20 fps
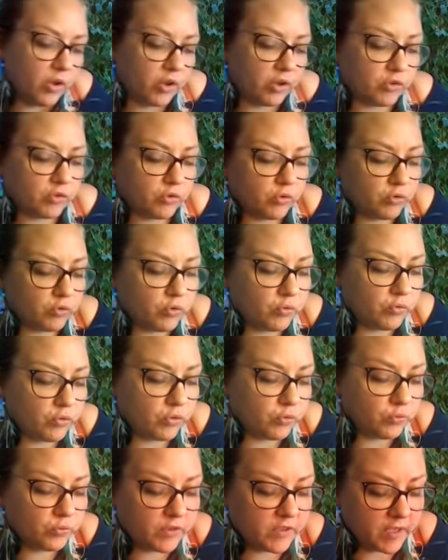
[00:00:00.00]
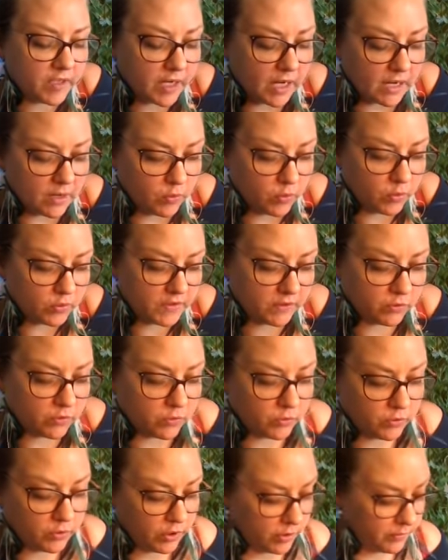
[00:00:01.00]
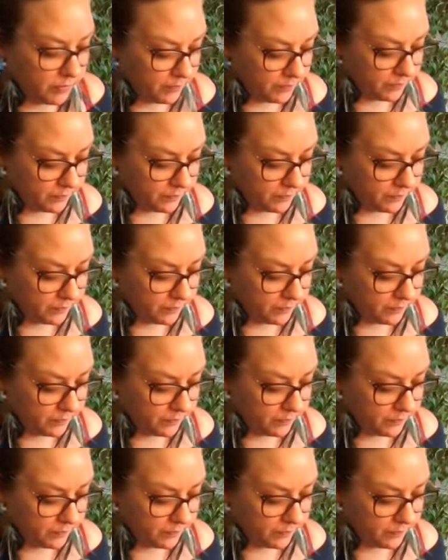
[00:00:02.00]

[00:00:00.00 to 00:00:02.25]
Qu'est-ce que tout veux nous dire là-haut, dis donc